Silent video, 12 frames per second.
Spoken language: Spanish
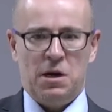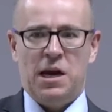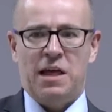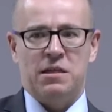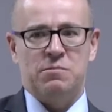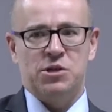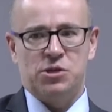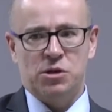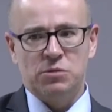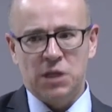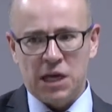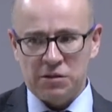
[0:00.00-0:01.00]
La
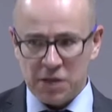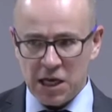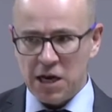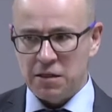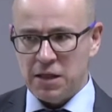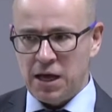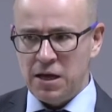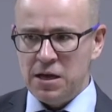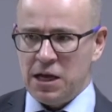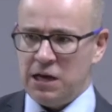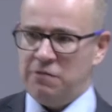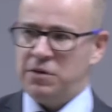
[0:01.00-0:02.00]
división de la
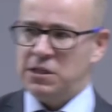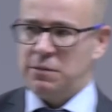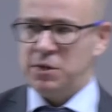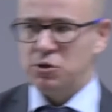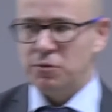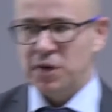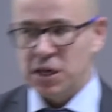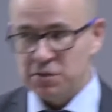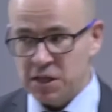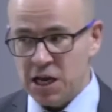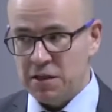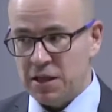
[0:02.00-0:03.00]
izquierda, el enfrentamiento de la
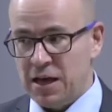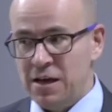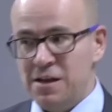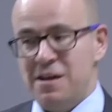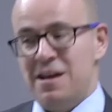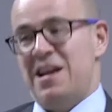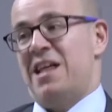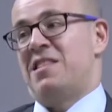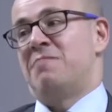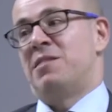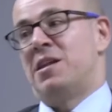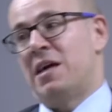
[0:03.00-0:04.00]
izquierda, la
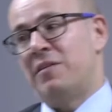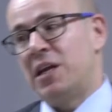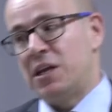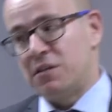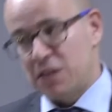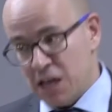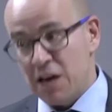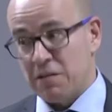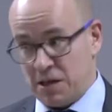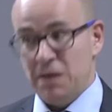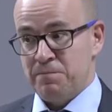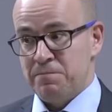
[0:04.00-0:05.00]
debilidad de la
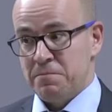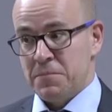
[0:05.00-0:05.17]
izquierda,